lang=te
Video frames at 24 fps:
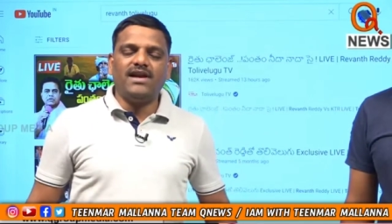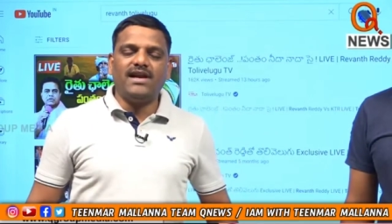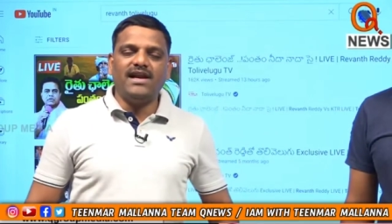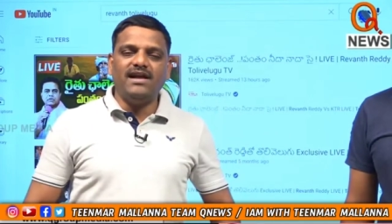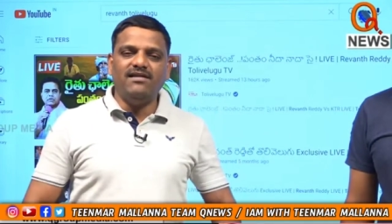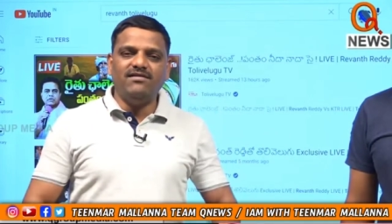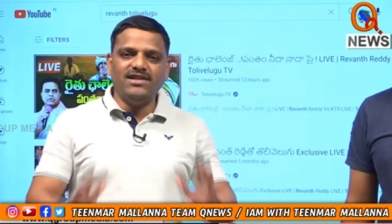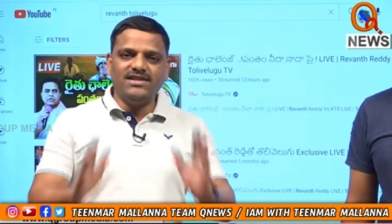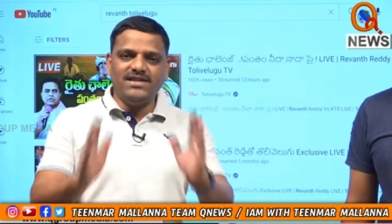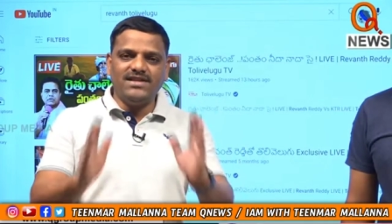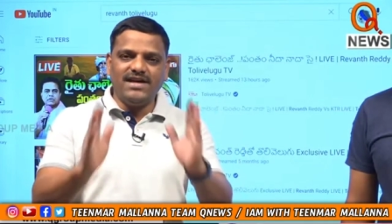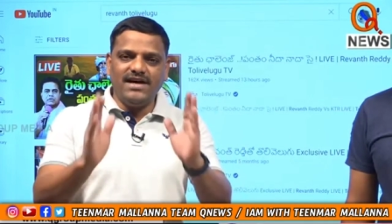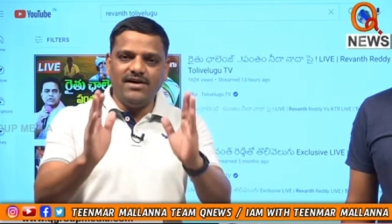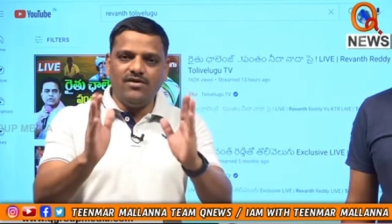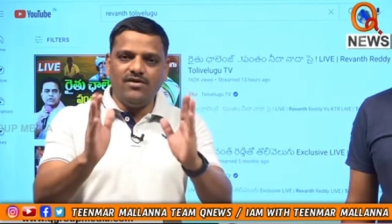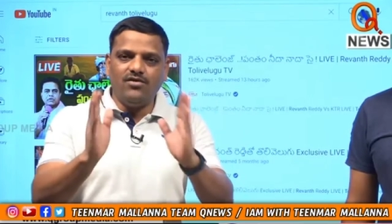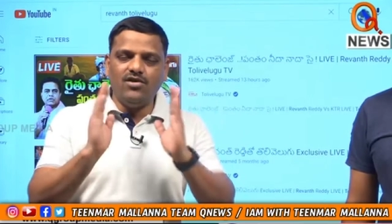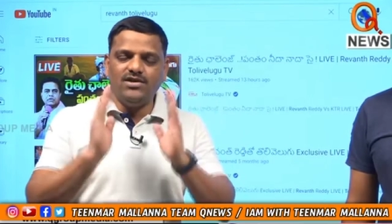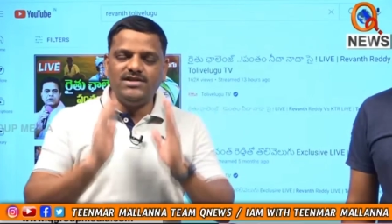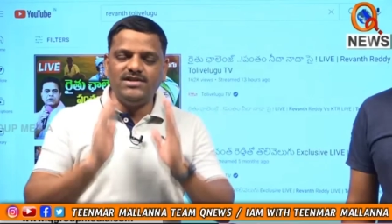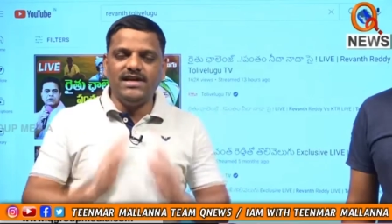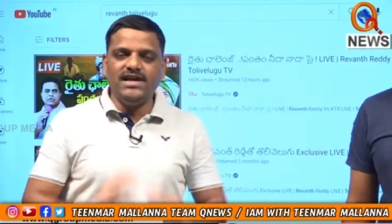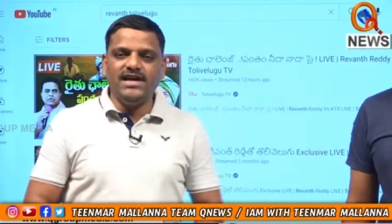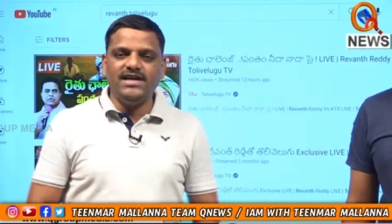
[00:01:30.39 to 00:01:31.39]
రేవంత్ రెడ్డి
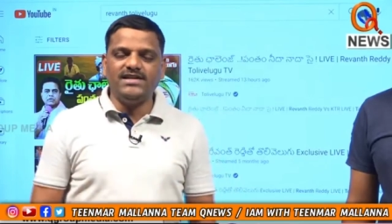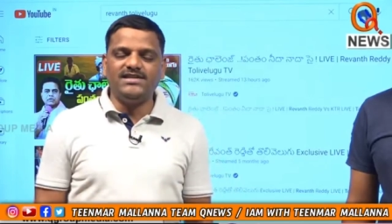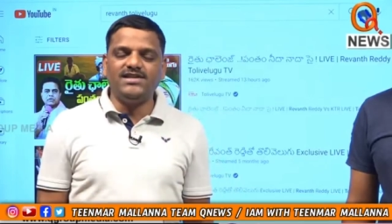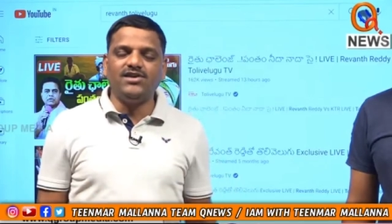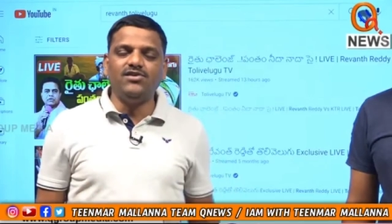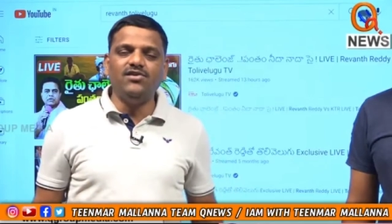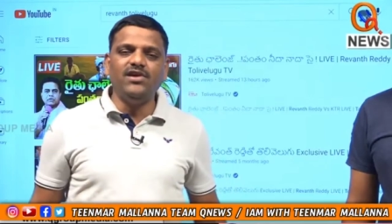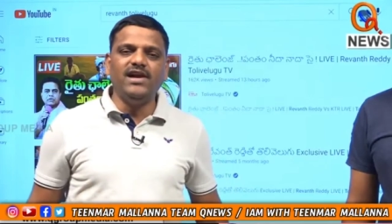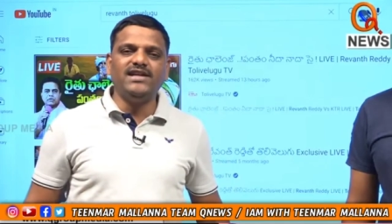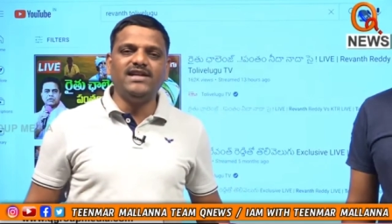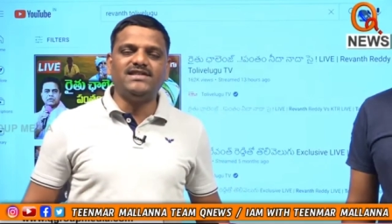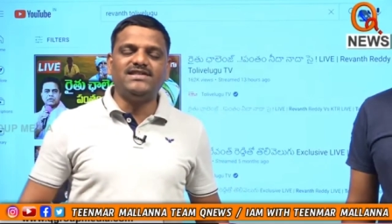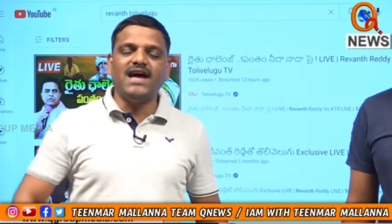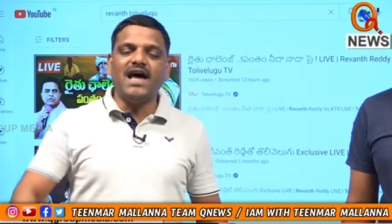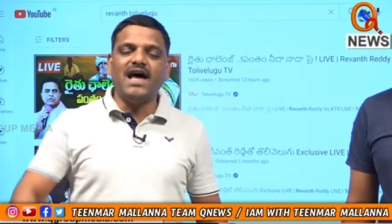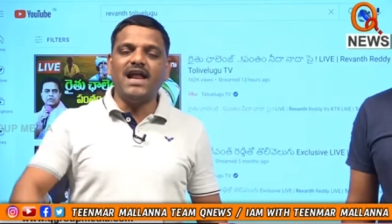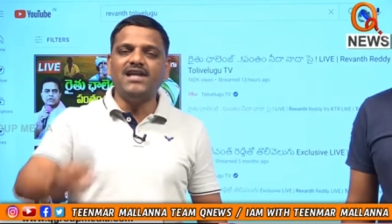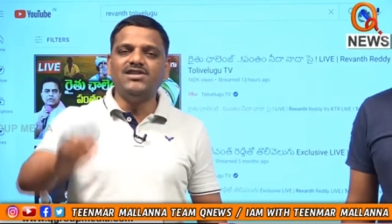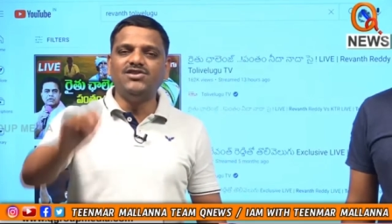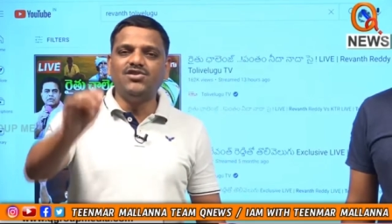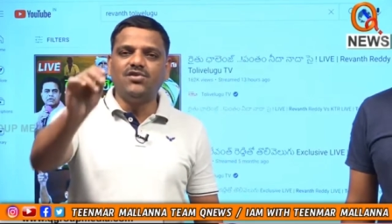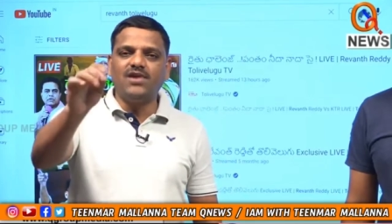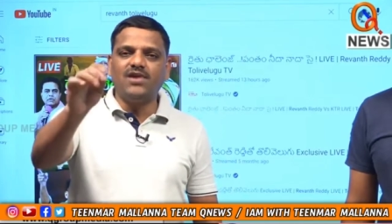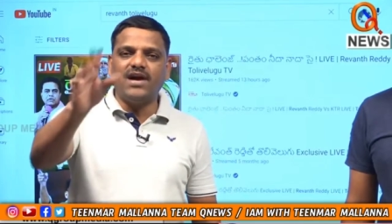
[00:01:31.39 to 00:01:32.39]
కోచేరు వేసిండు నేను
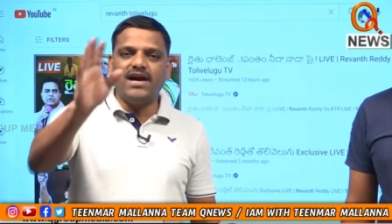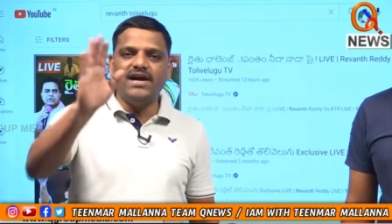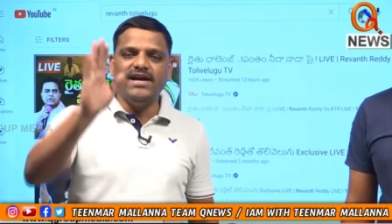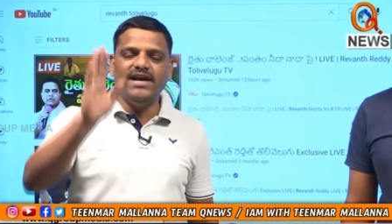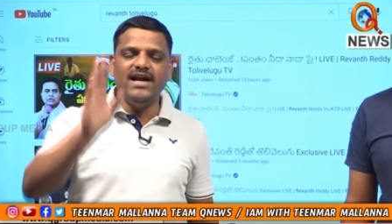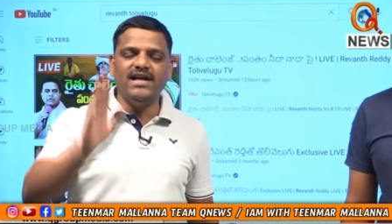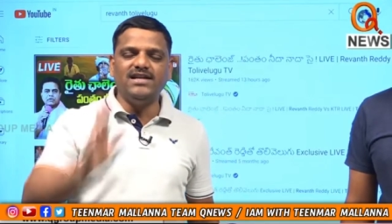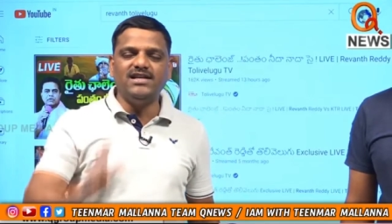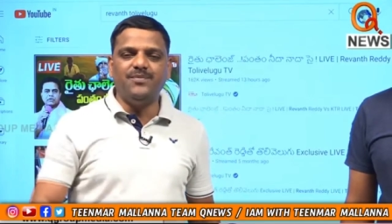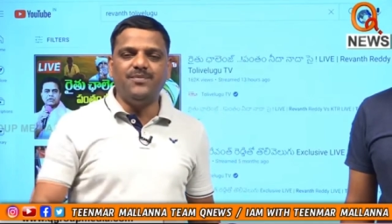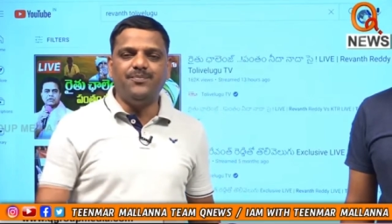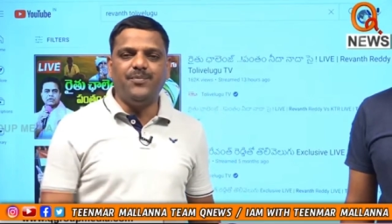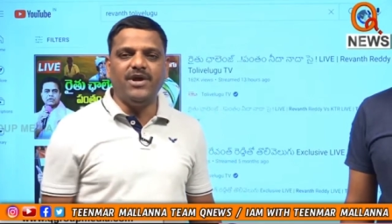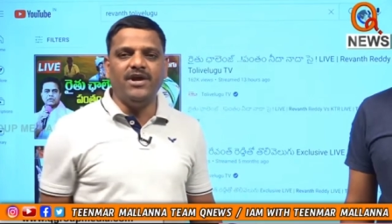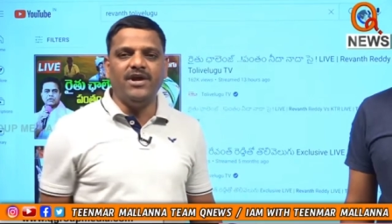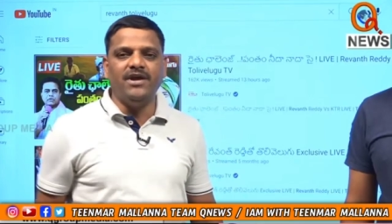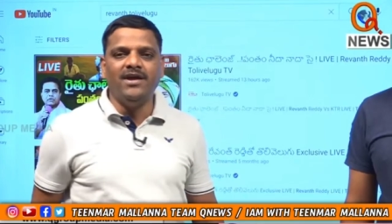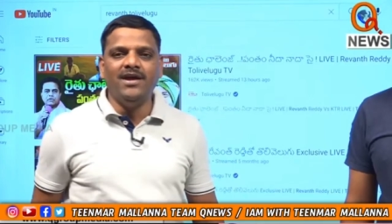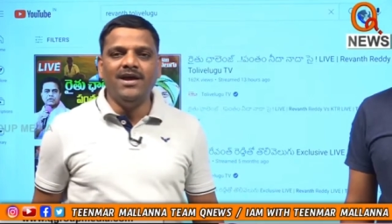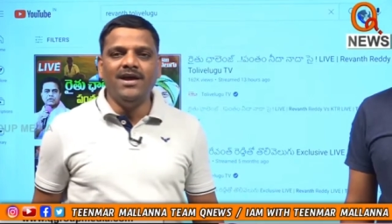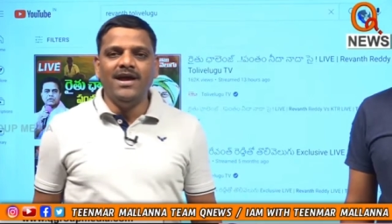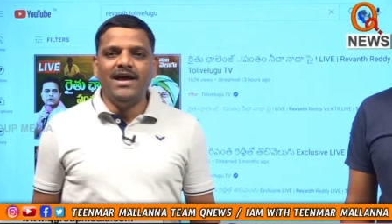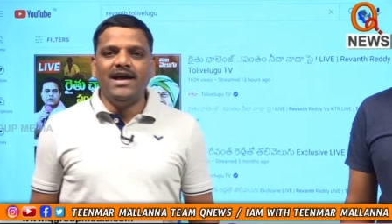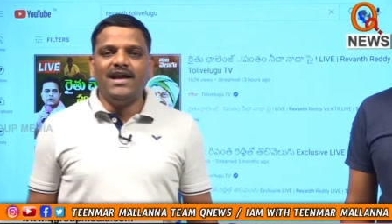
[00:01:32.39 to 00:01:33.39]
ఛాలెంజ్కు రెడీ అని చెప్పి
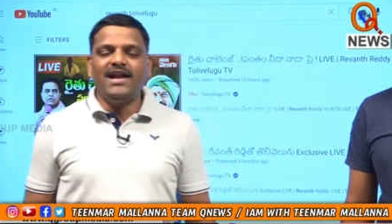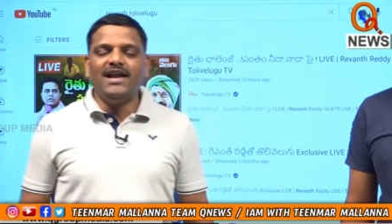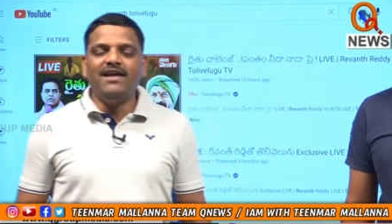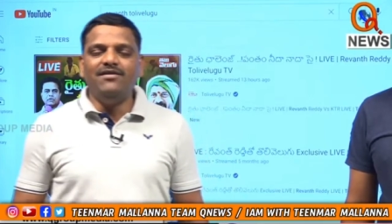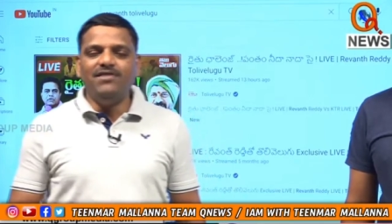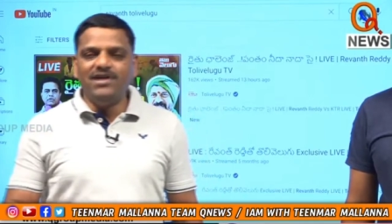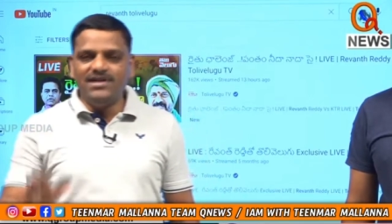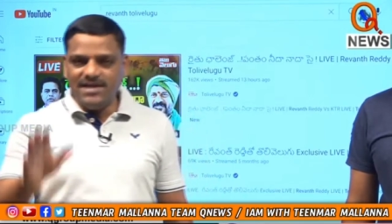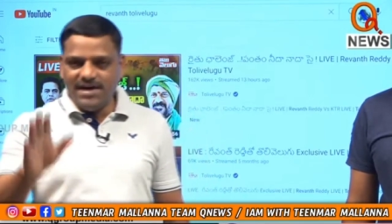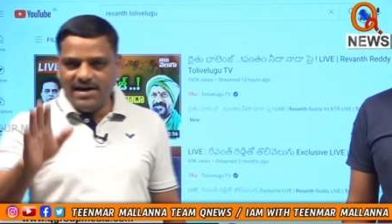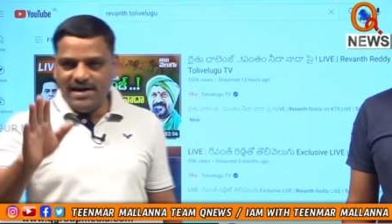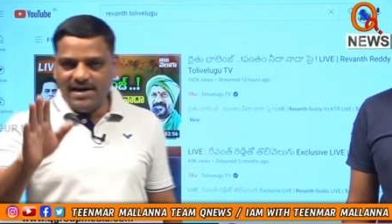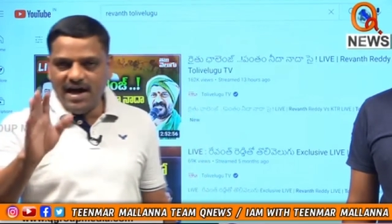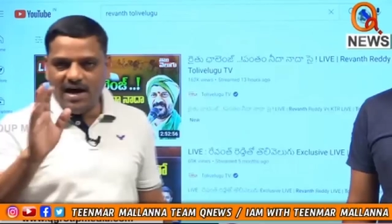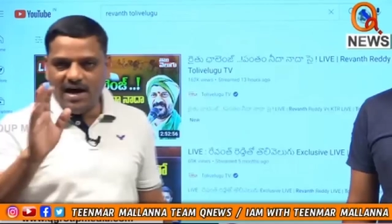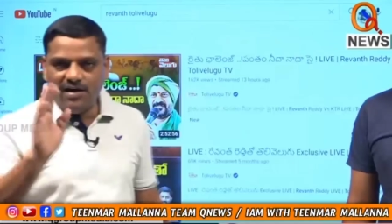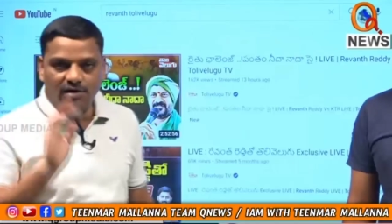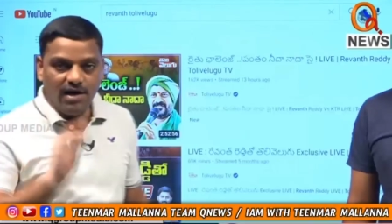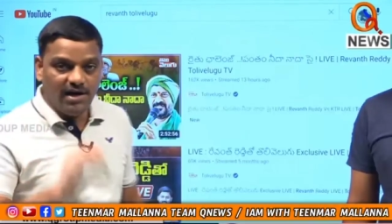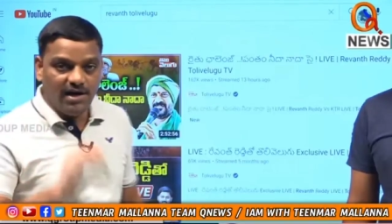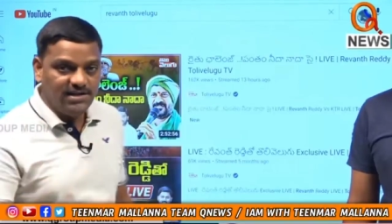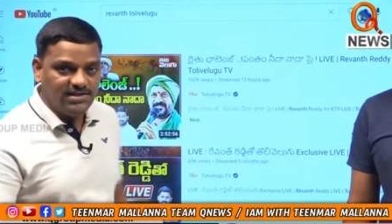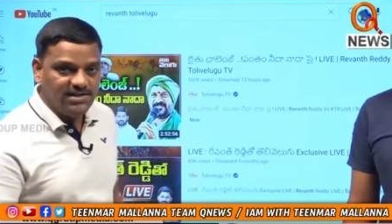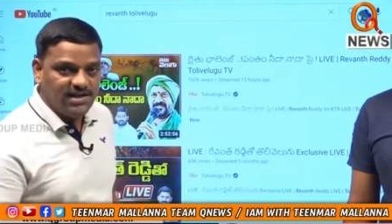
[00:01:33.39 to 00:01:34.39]
రేవంత్ రెడ్డి
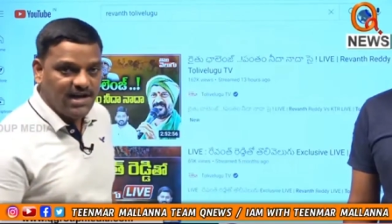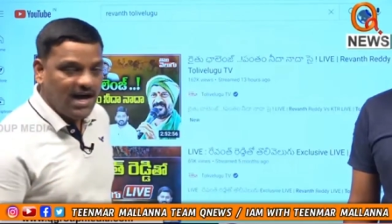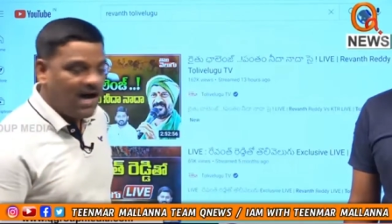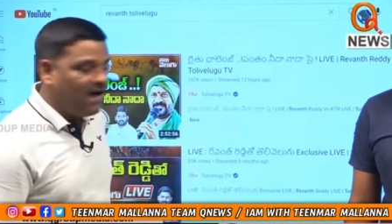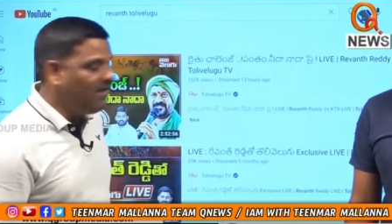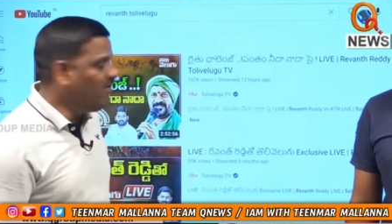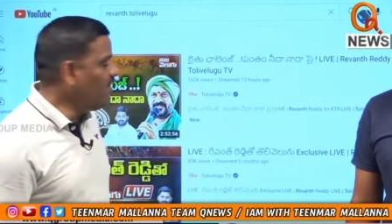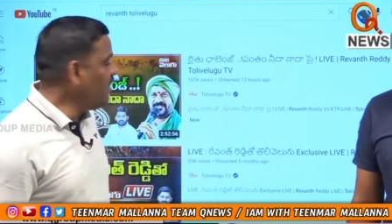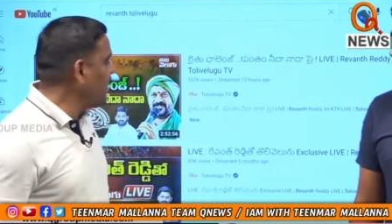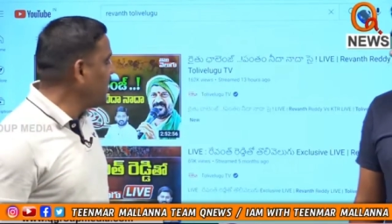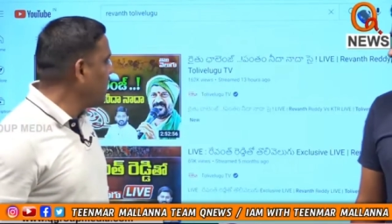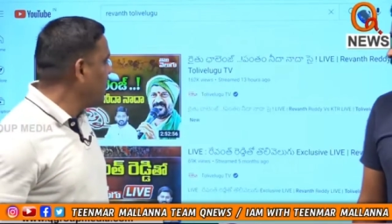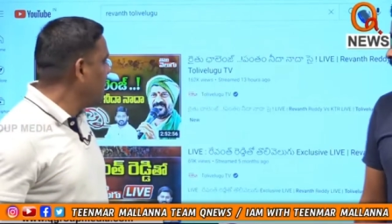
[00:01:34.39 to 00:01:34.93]
ఆహ్వానించాడు ఆహ్వా